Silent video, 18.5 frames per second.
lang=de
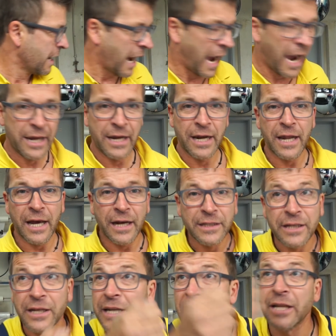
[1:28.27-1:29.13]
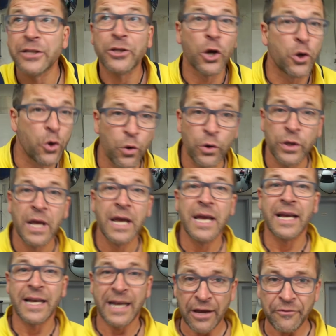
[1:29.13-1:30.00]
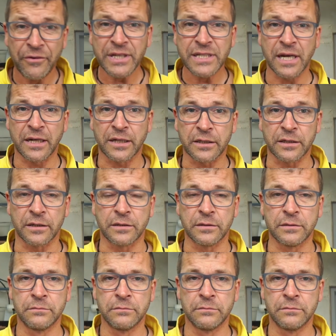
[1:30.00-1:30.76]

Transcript: Einer lag drin, hat geguckt, kein Wassereintritt.